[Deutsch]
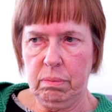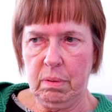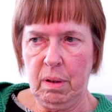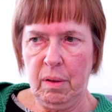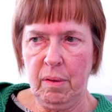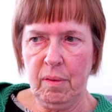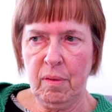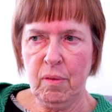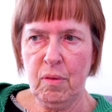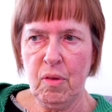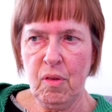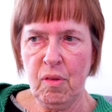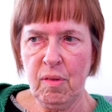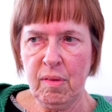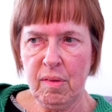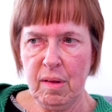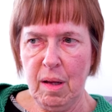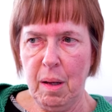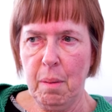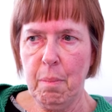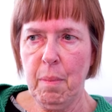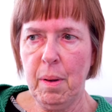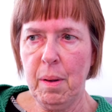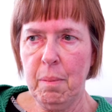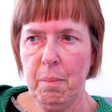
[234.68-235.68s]
Also ich
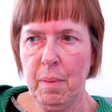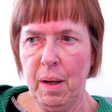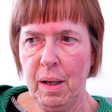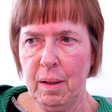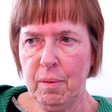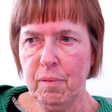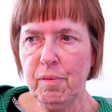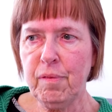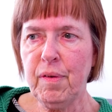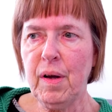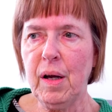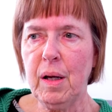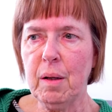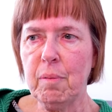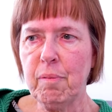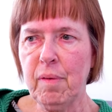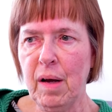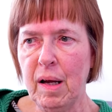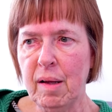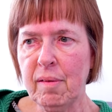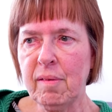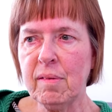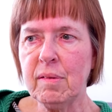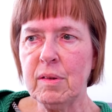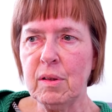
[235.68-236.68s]
sag mal, am Anfang
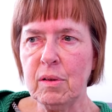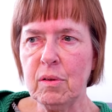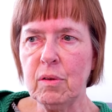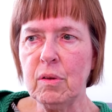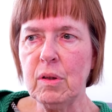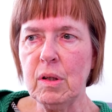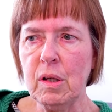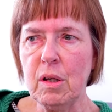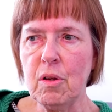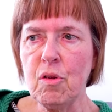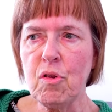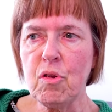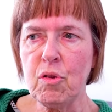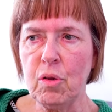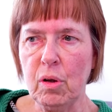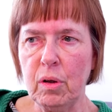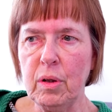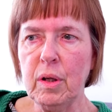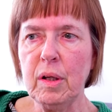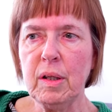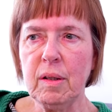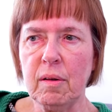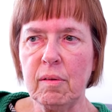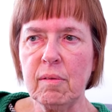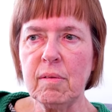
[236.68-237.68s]
war es natürlich
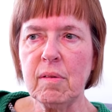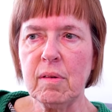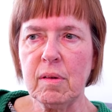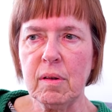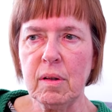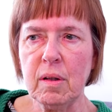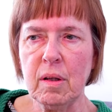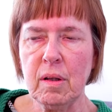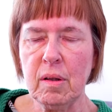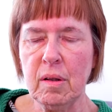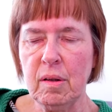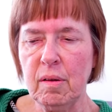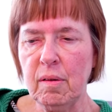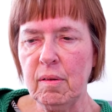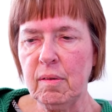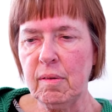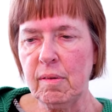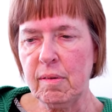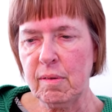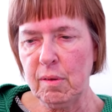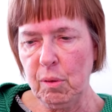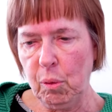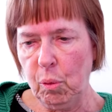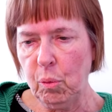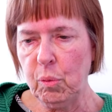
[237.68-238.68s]
schon nicht äh,
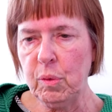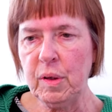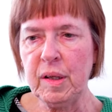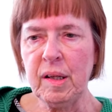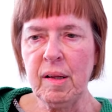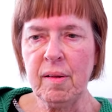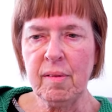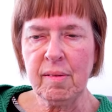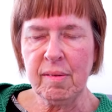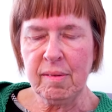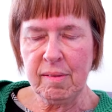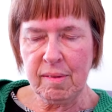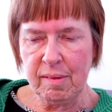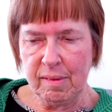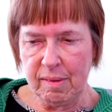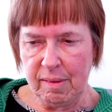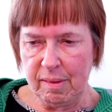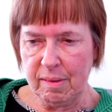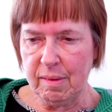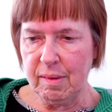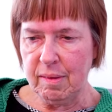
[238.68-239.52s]
so, dass